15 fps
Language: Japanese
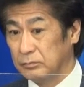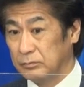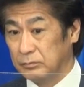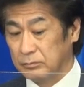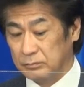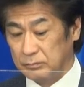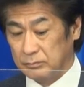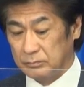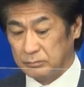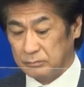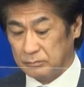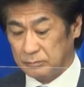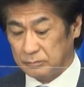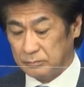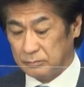な説し
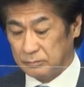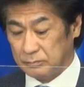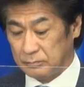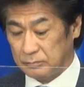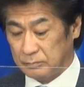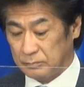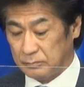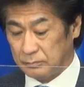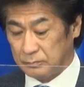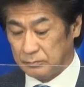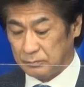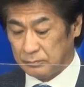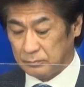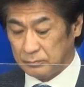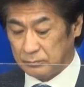なる
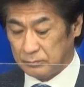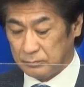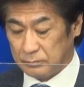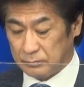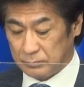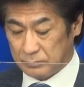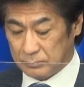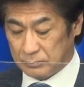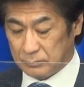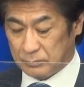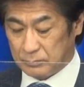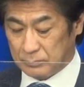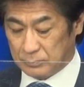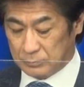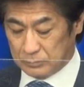かと思います
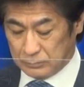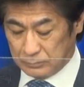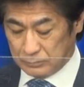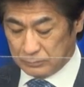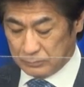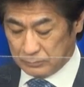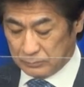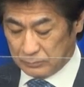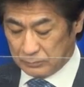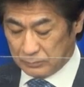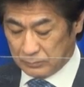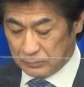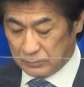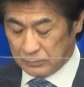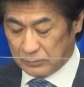が、そのあにどのように変革
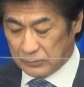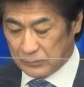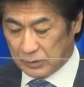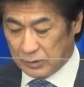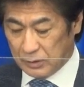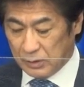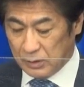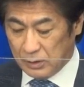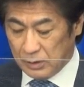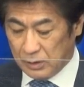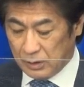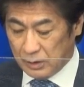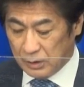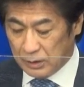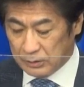にていていきたいと思い
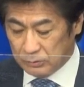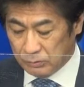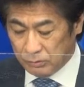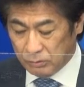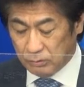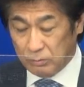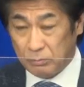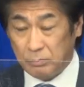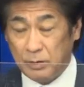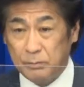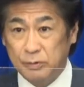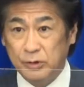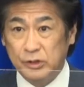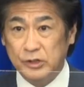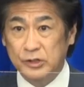ます。あのまあ、
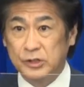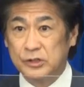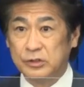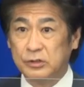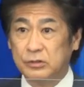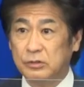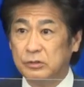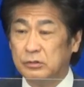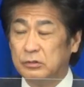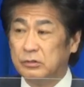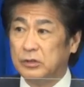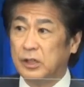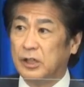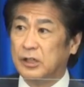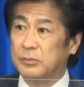V 指
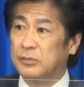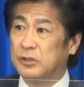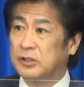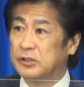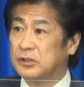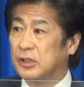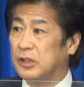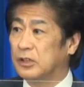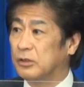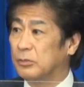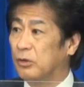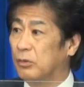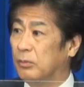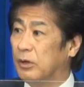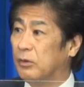数でありますけれど
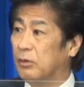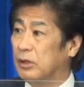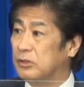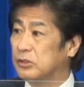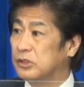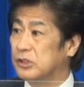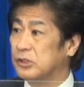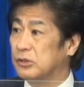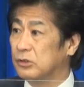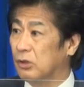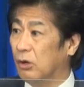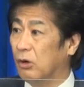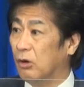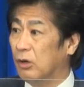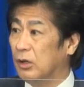も、まあ、ワクチン
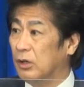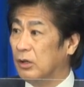の、